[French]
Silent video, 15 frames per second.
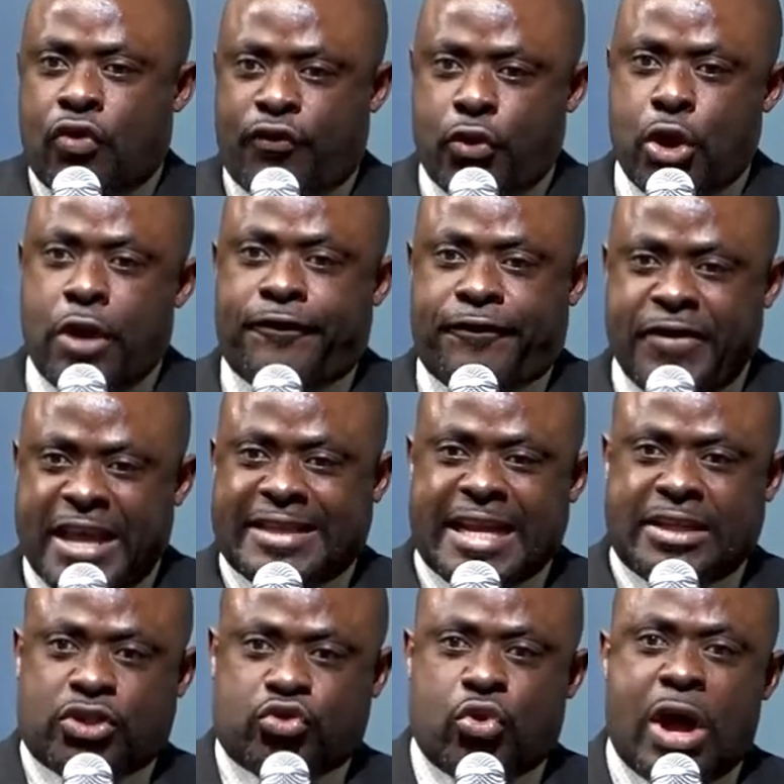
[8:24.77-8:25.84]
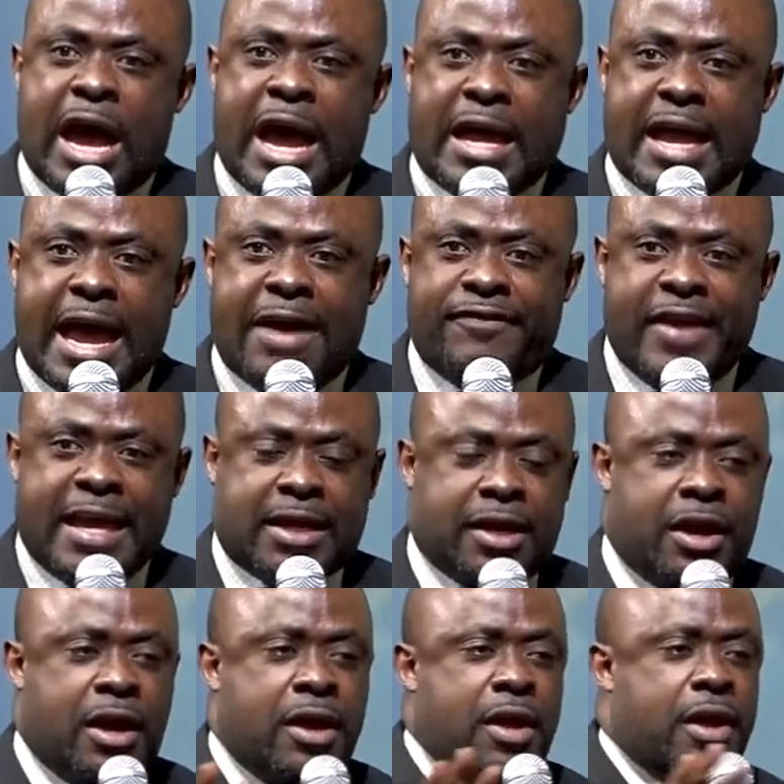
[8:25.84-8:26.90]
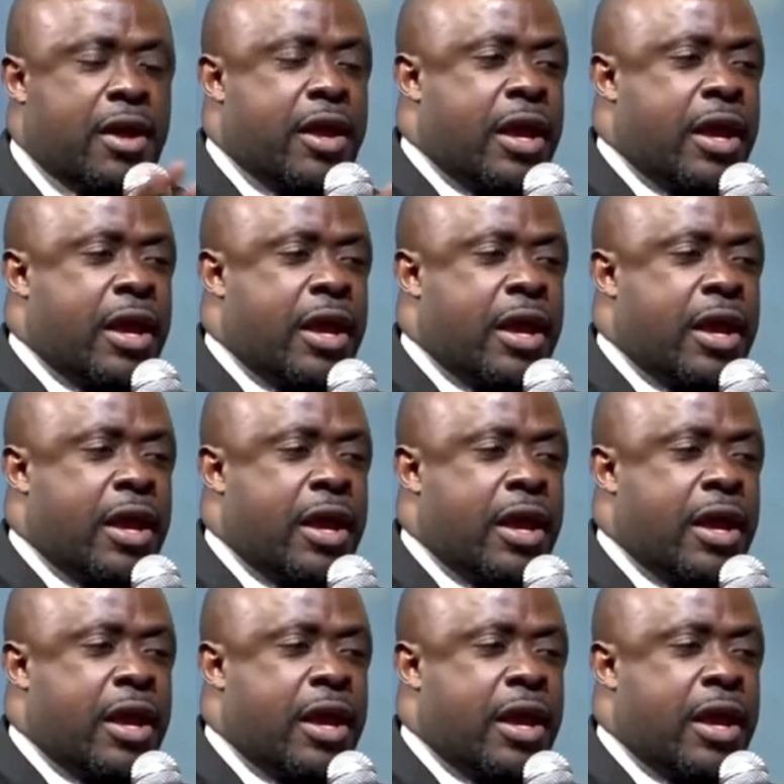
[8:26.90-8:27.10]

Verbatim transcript: ou vous le faites asseoir avec euh,